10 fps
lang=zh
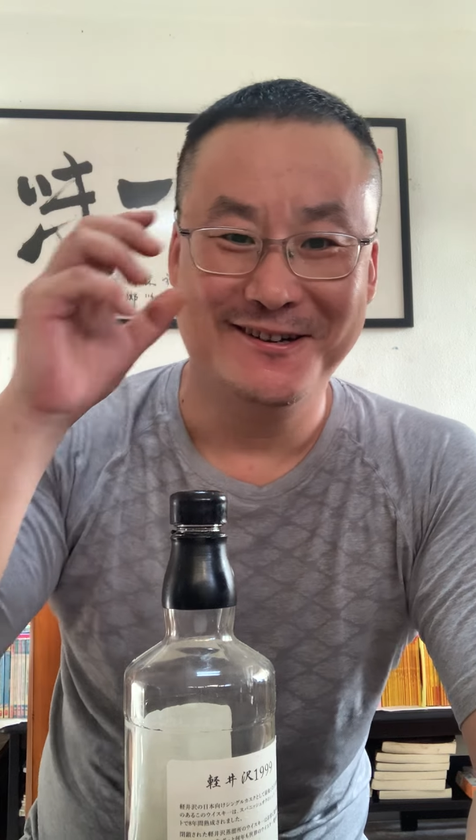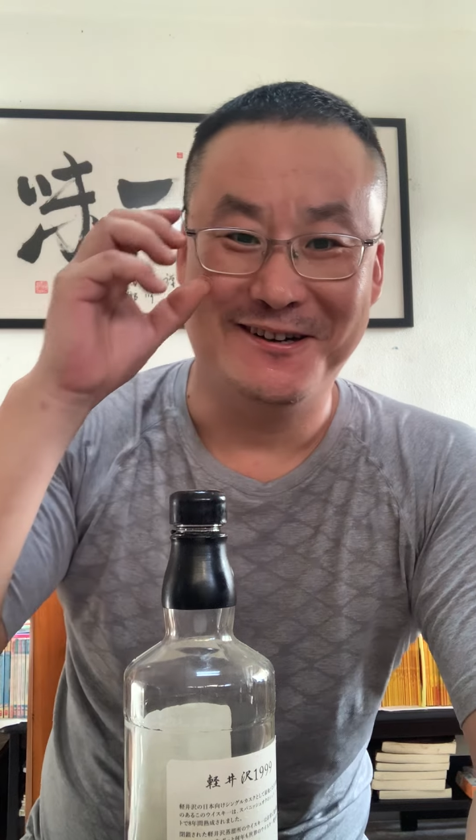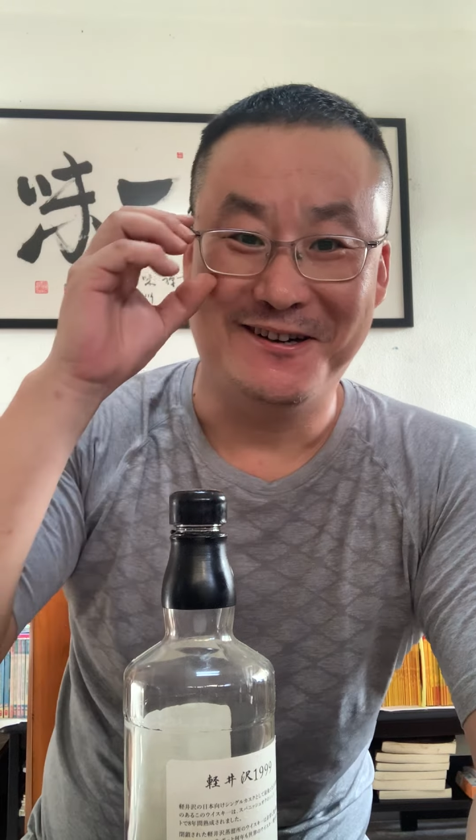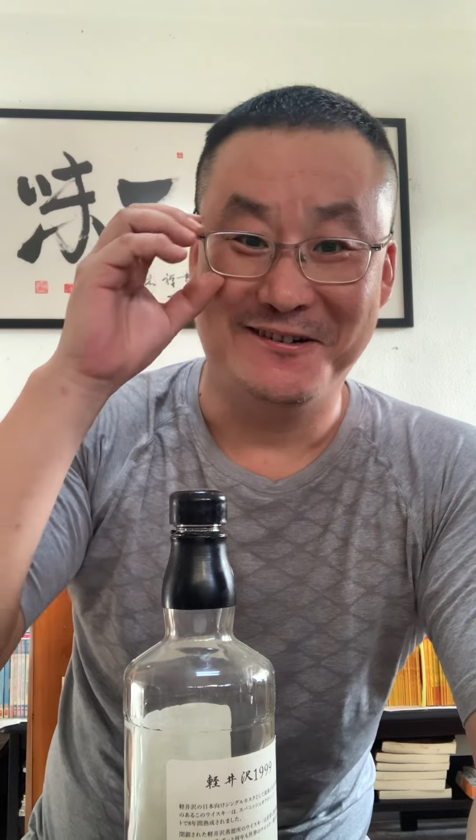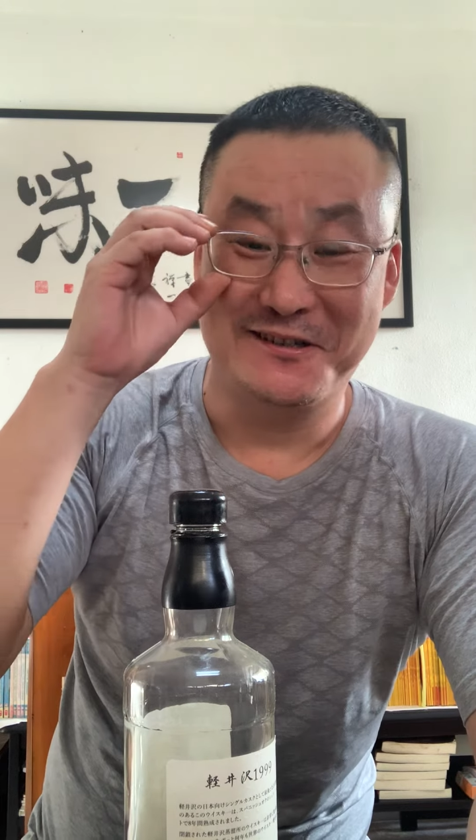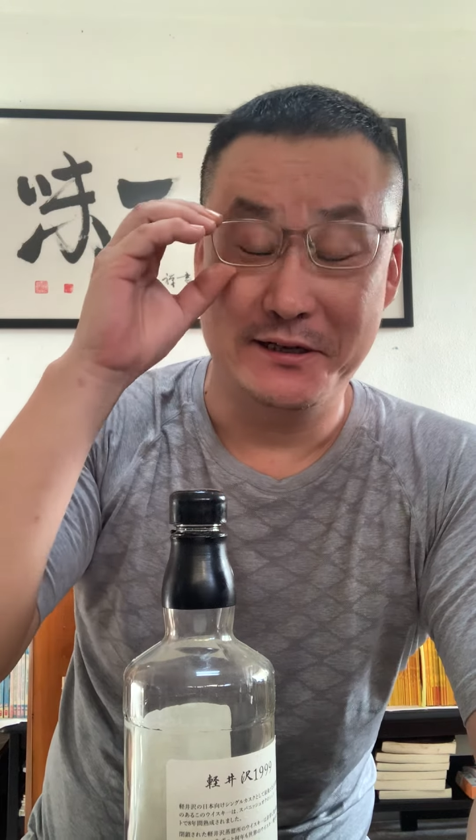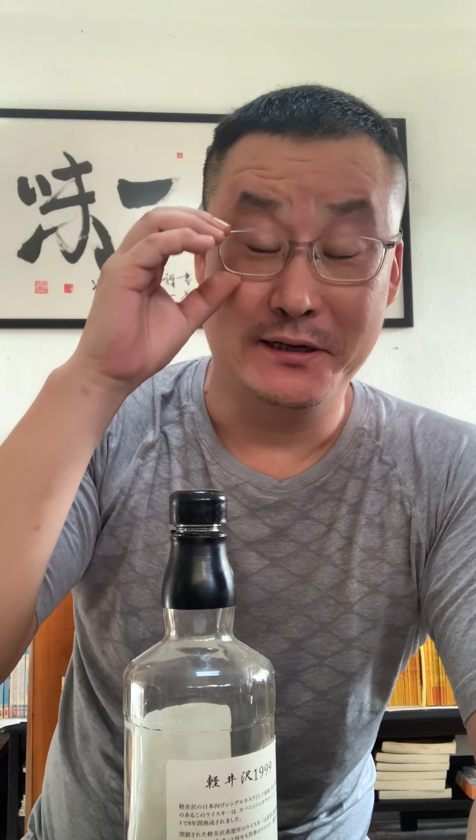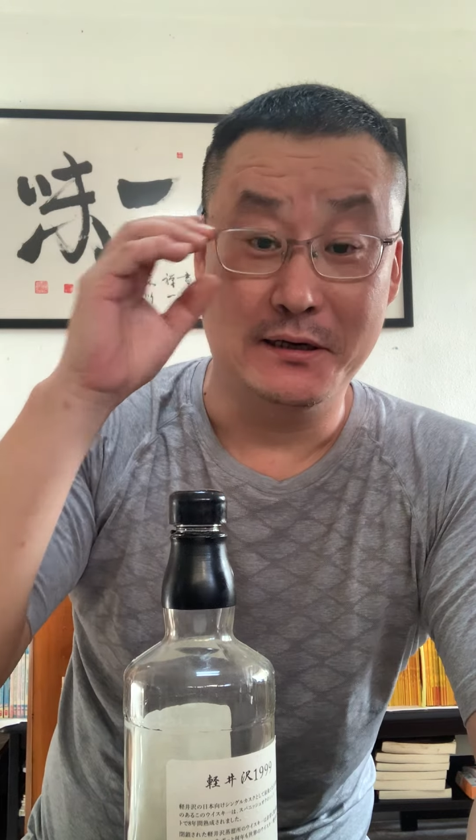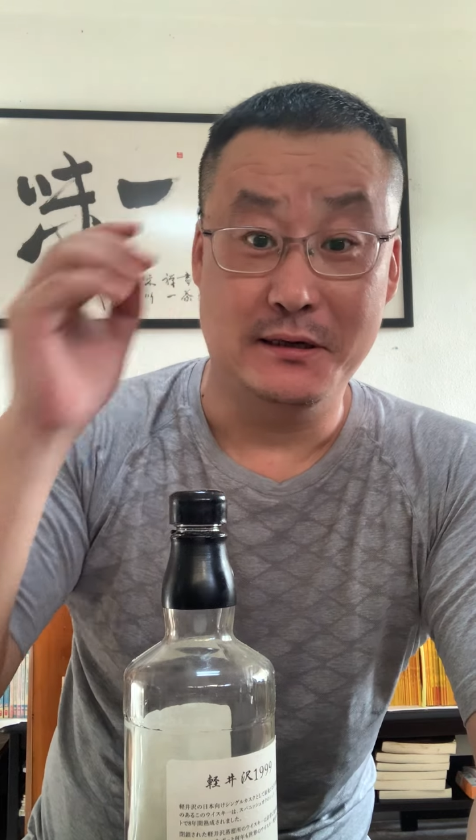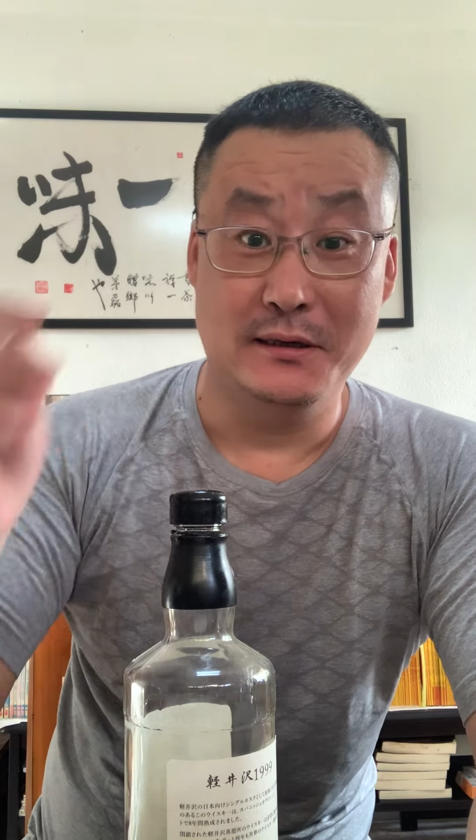好，这
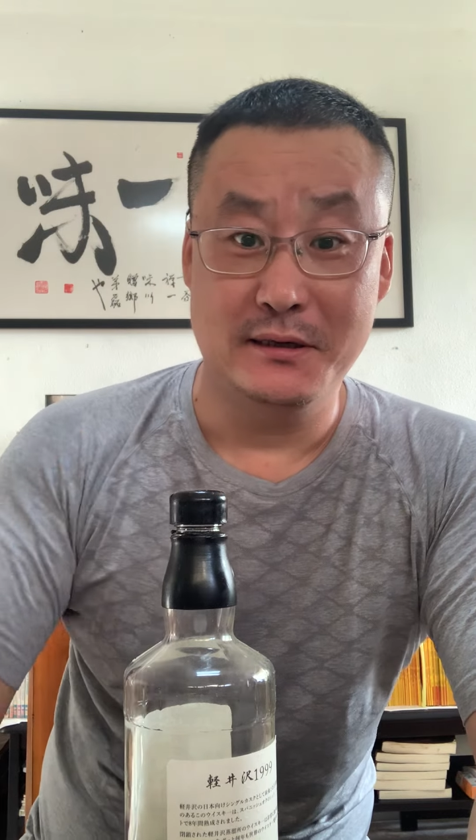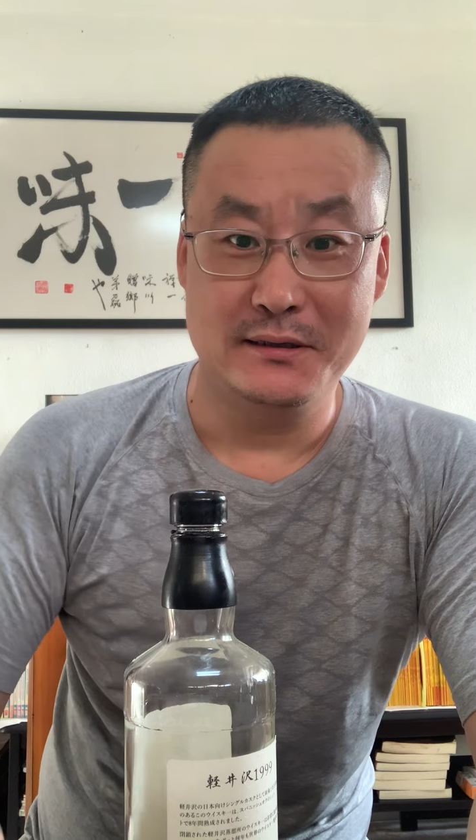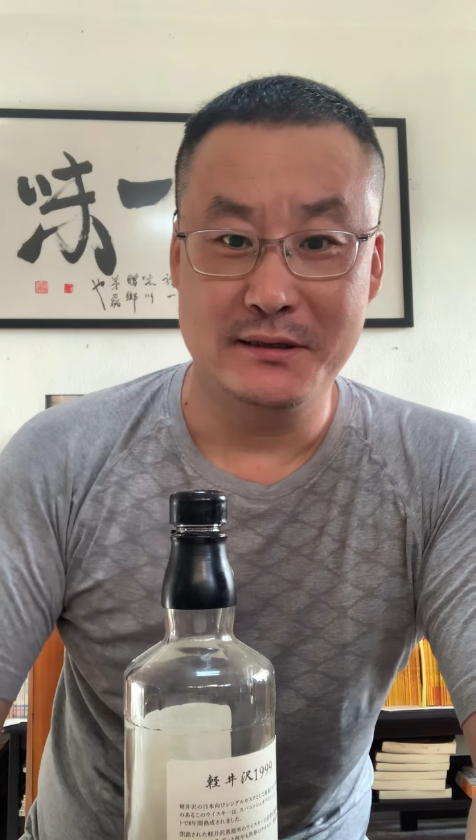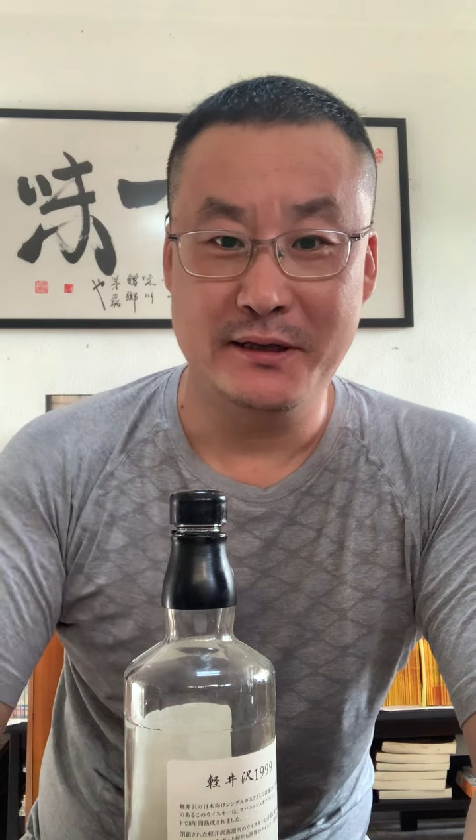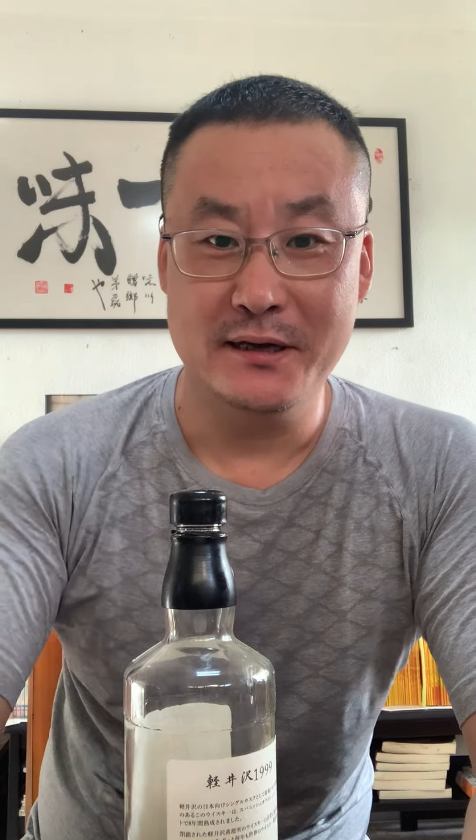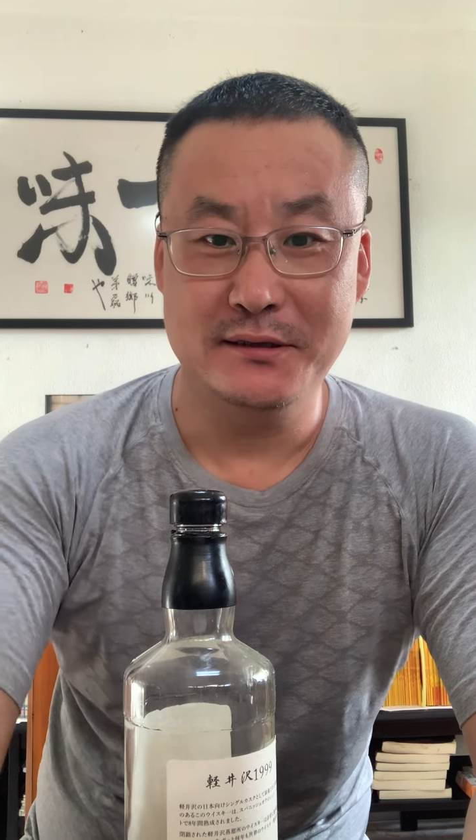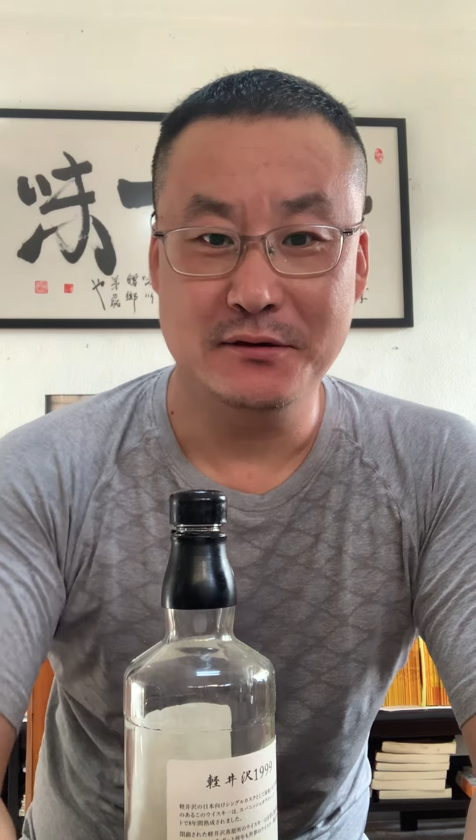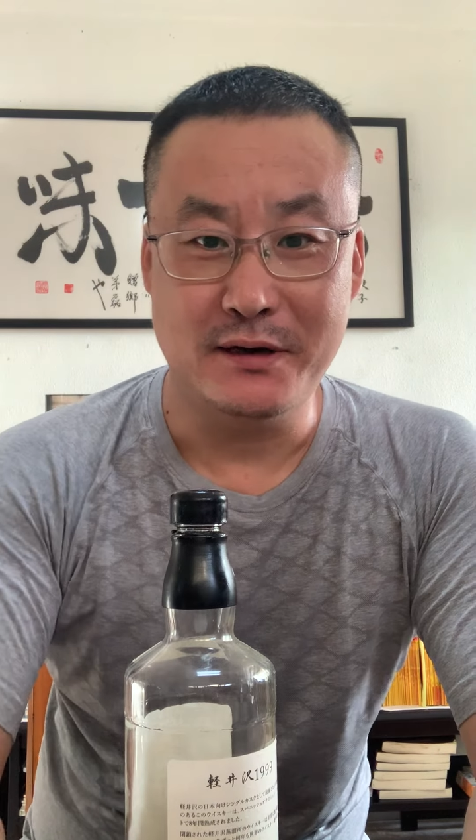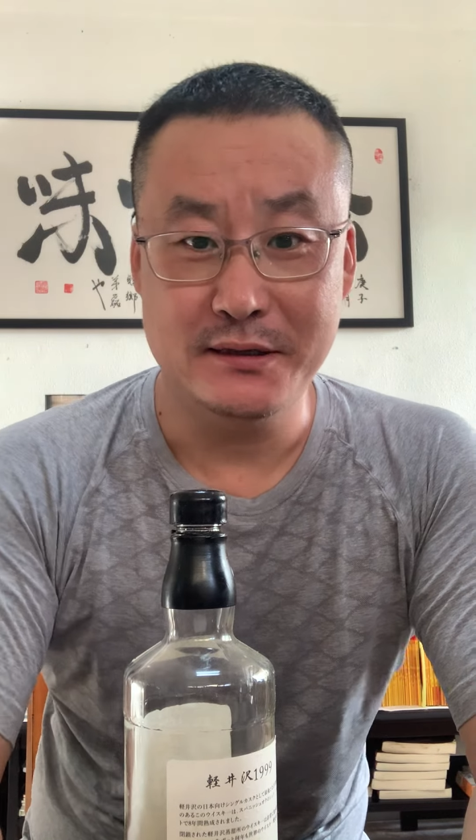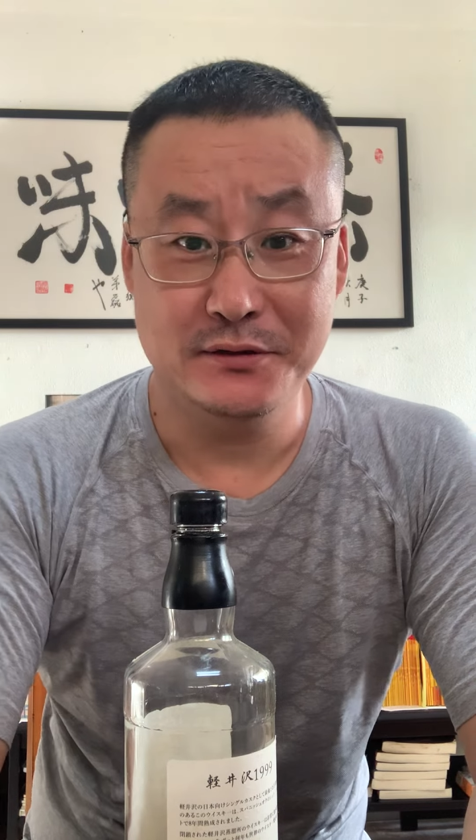个今天这
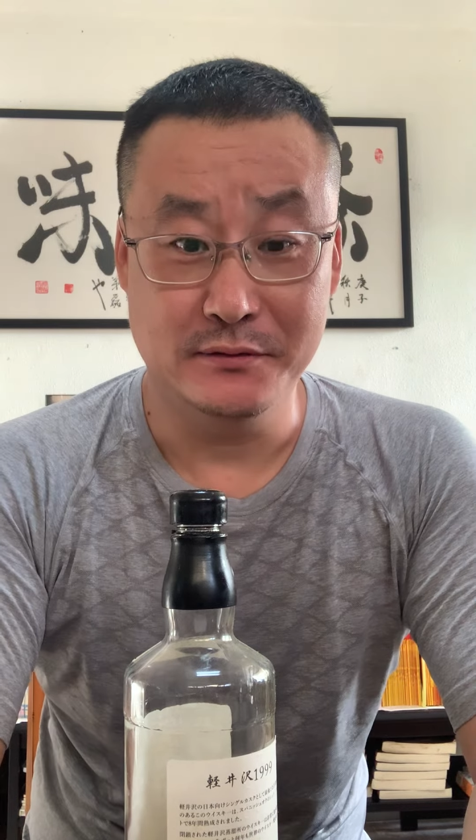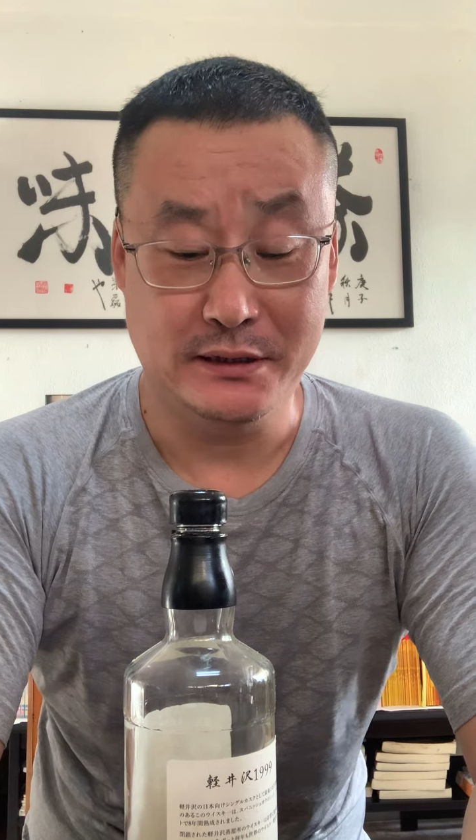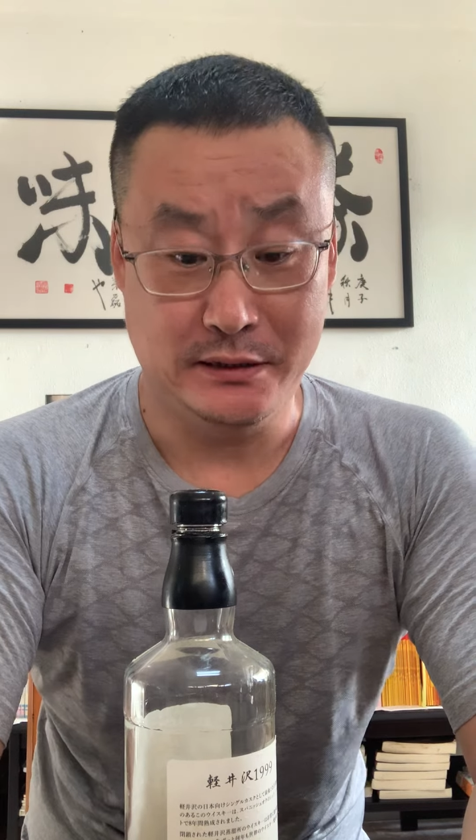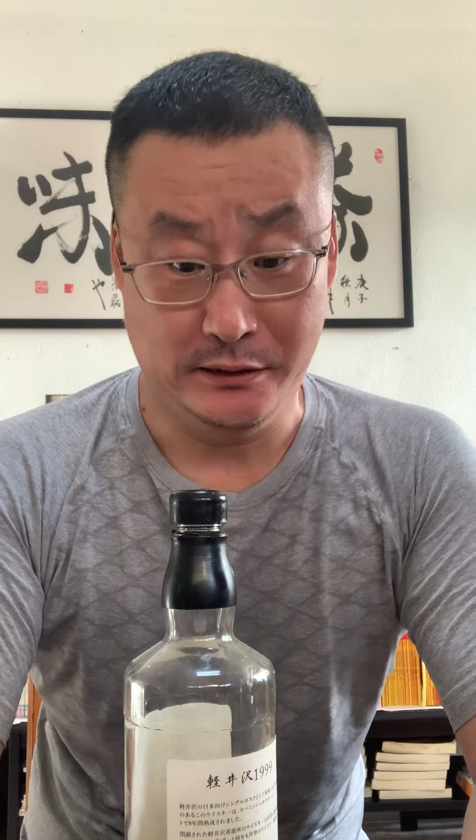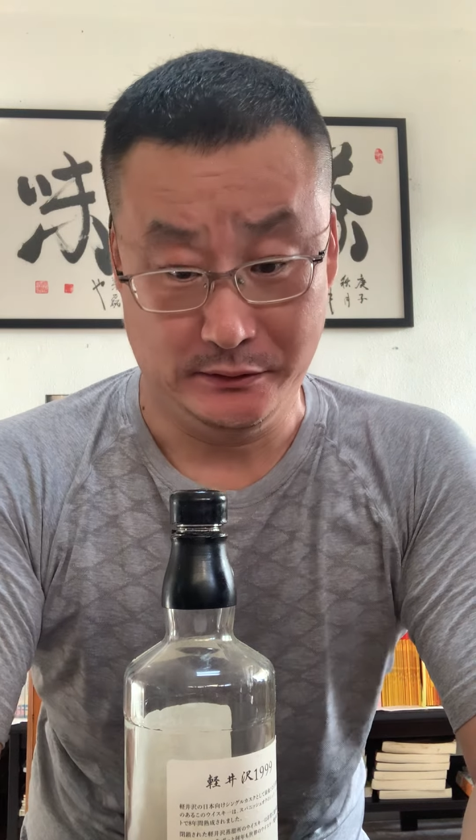款酒呢，